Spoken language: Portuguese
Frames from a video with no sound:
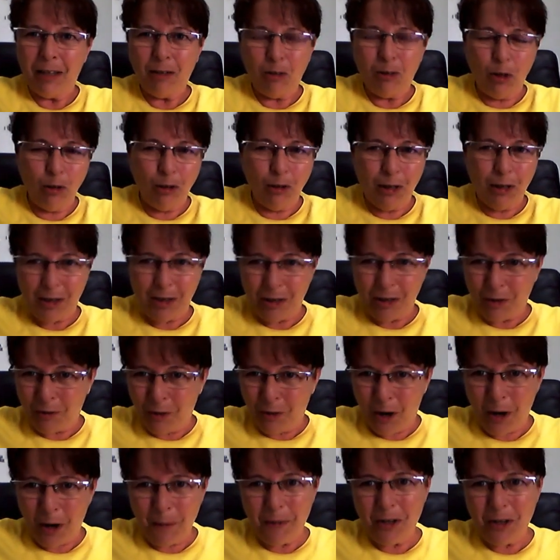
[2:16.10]
Todas as
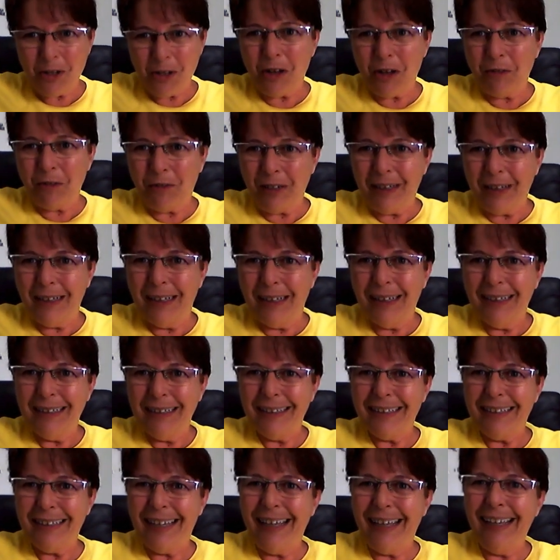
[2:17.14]
formas de vida,
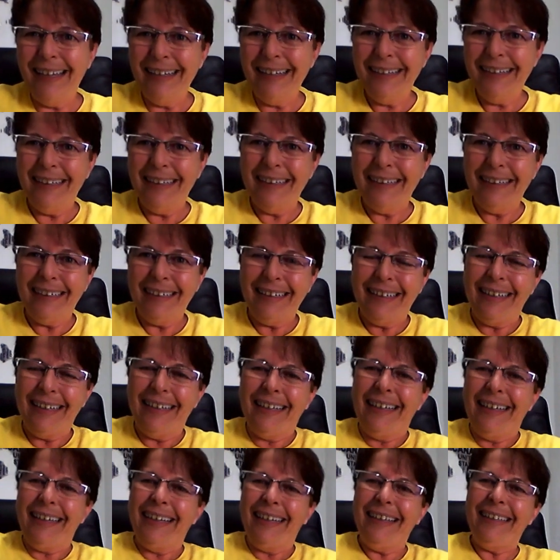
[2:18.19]
né?
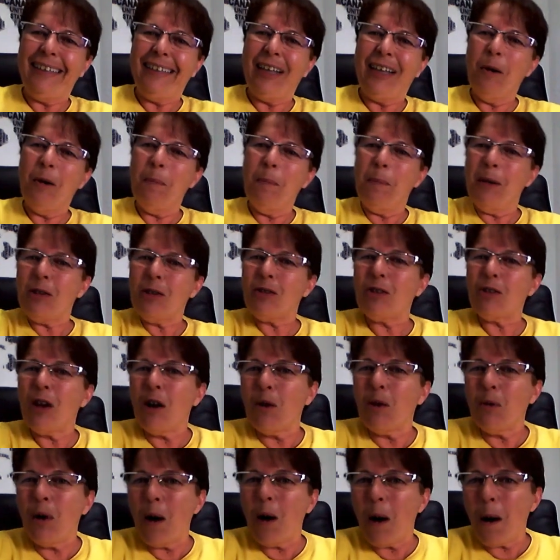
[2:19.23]
Então,
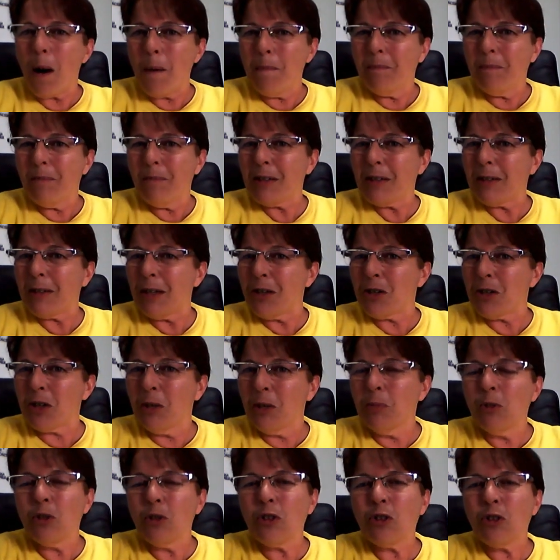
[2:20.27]
pessoal, ó,
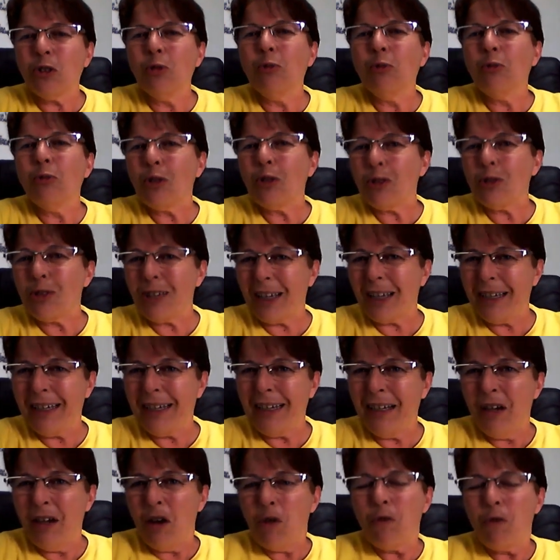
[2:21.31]
estejamos juntos
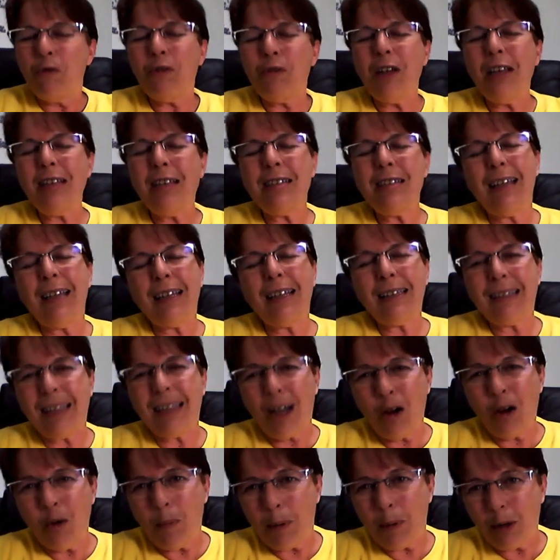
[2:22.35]
aí. Feliz
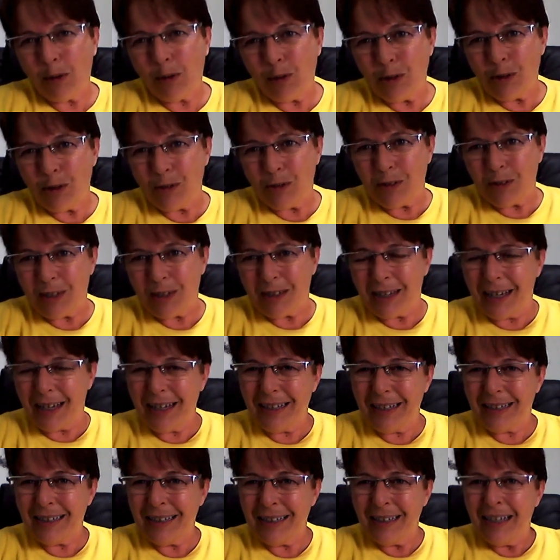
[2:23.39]
Natal para todos
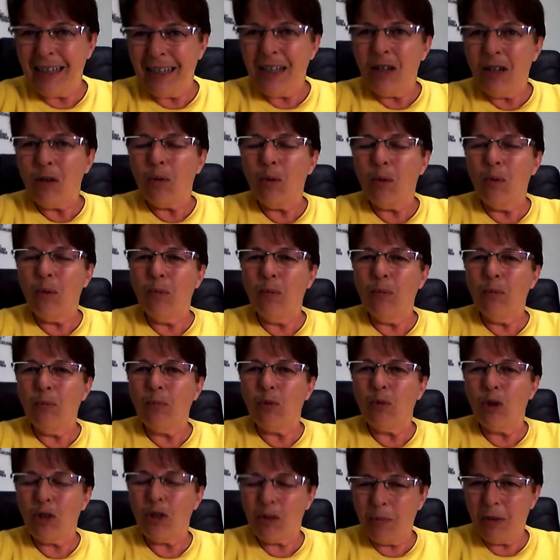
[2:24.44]
vocês um
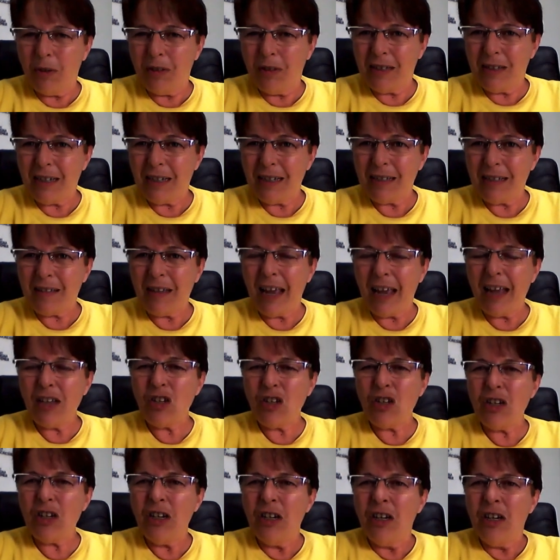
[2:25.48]

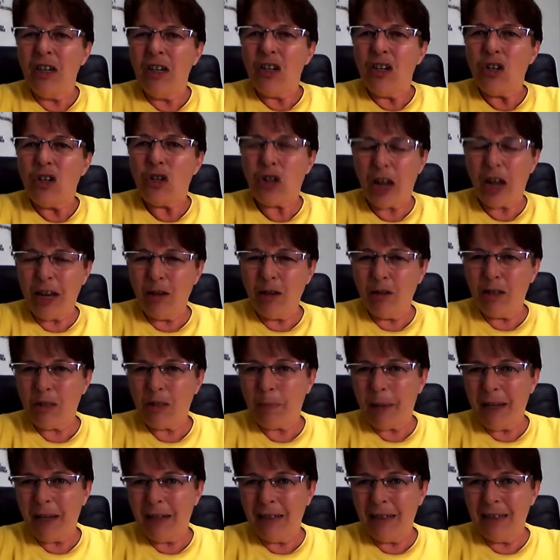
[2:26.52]
2017 cheio de
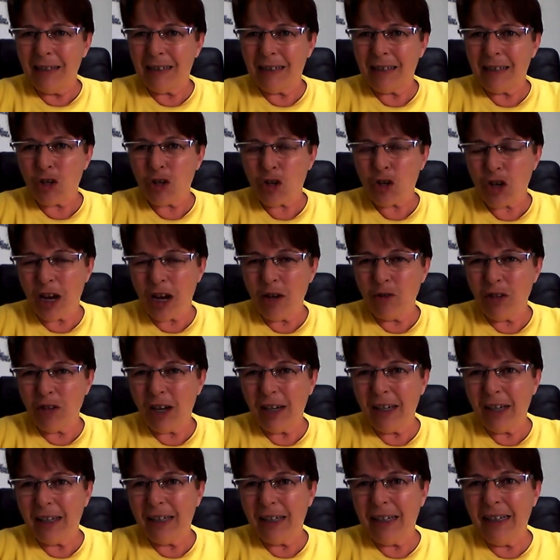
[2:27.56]
esperança, cheio de
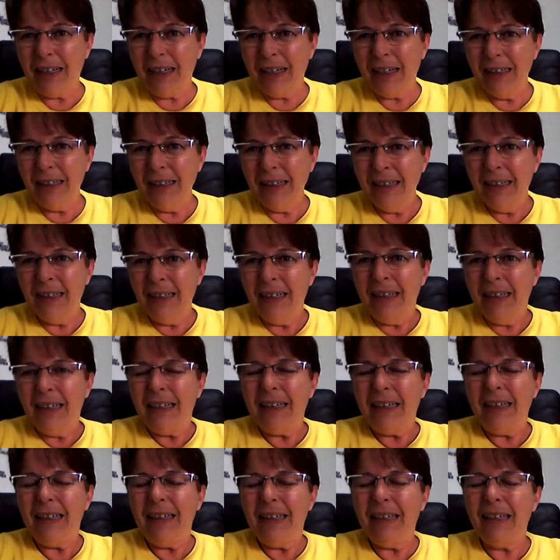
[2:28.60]
alegria
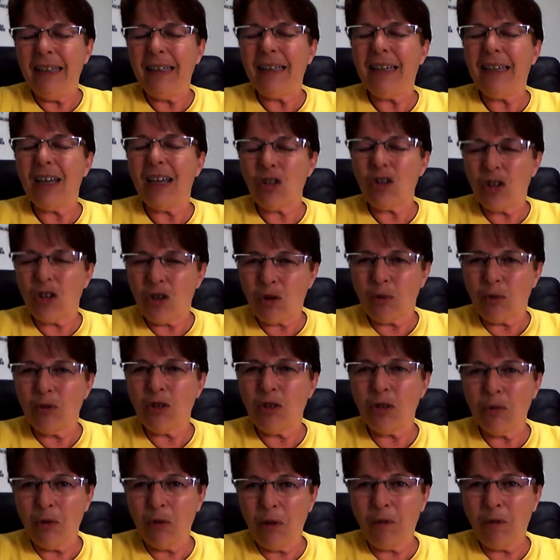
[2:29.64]
e que a gente
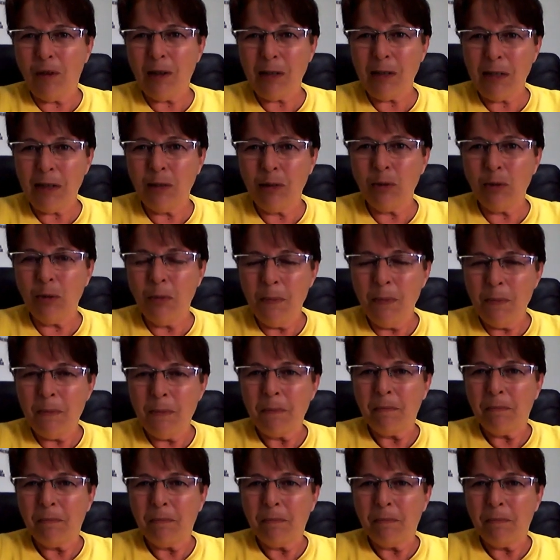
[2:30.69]
continue fazendo